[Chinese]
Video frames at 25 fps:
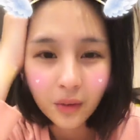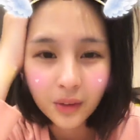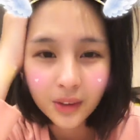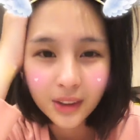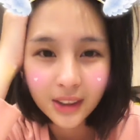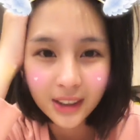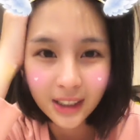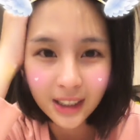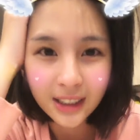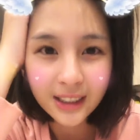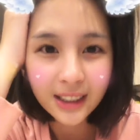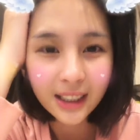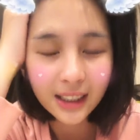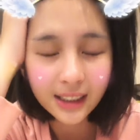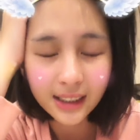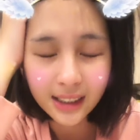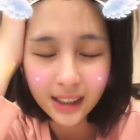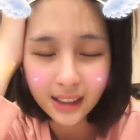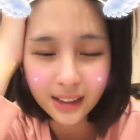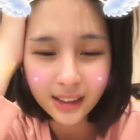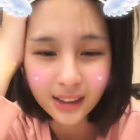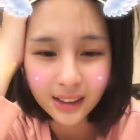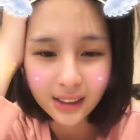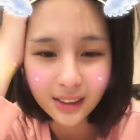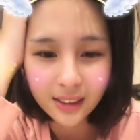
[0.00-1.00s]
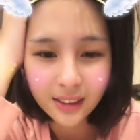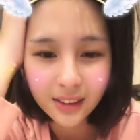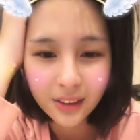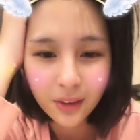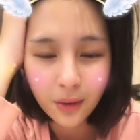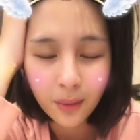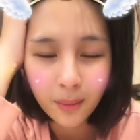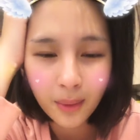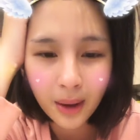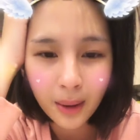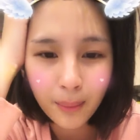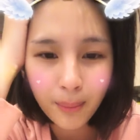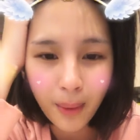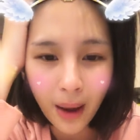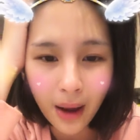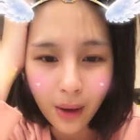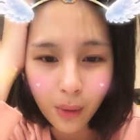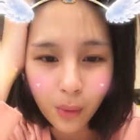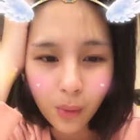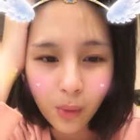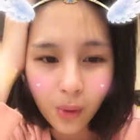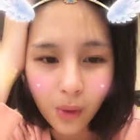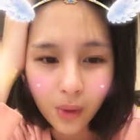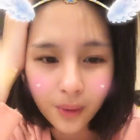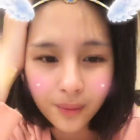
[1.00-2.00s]
现在这样子，我们要把
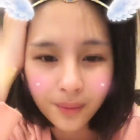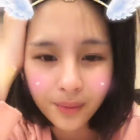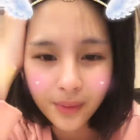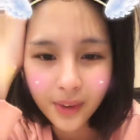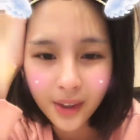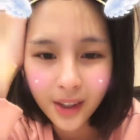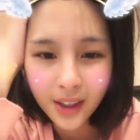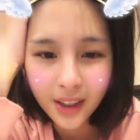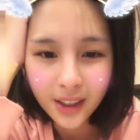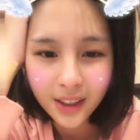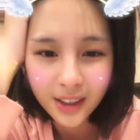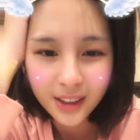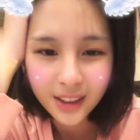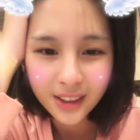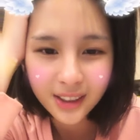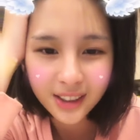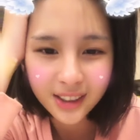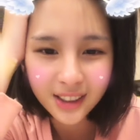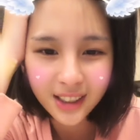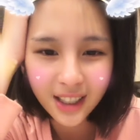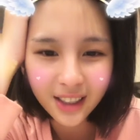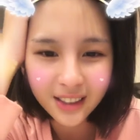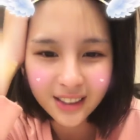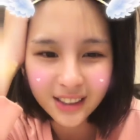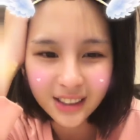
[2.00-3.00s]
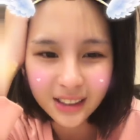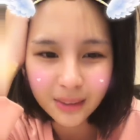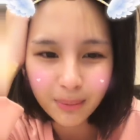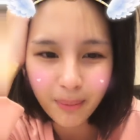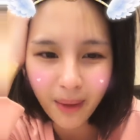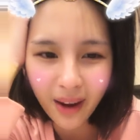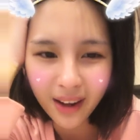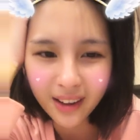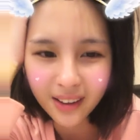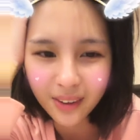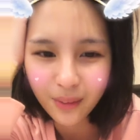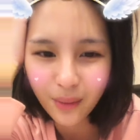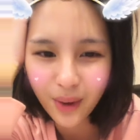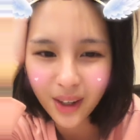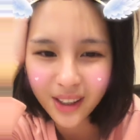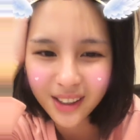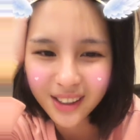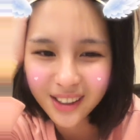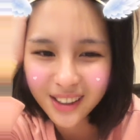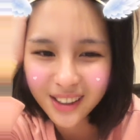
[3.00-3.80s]
握，是要几百万？